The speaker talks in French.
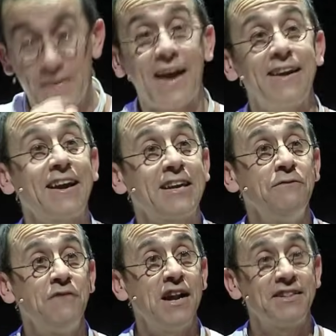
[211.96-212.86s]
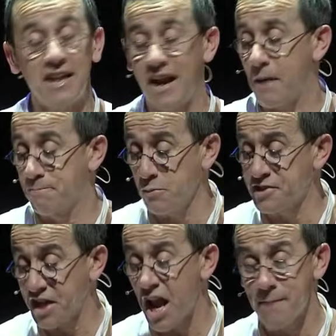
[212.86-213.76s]
Il a rien qui venait, il était là,
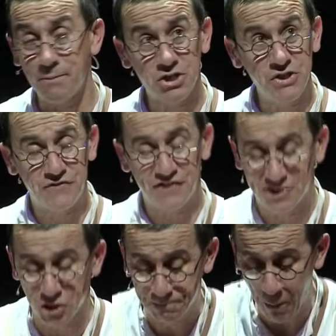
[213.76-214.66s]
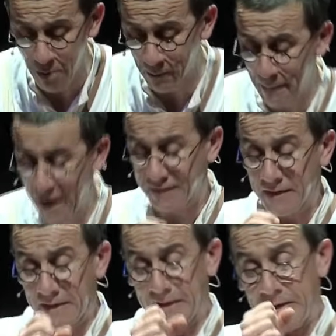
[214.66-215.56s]
poussez ben, Je dis, je fais ce que je peux, moi, merde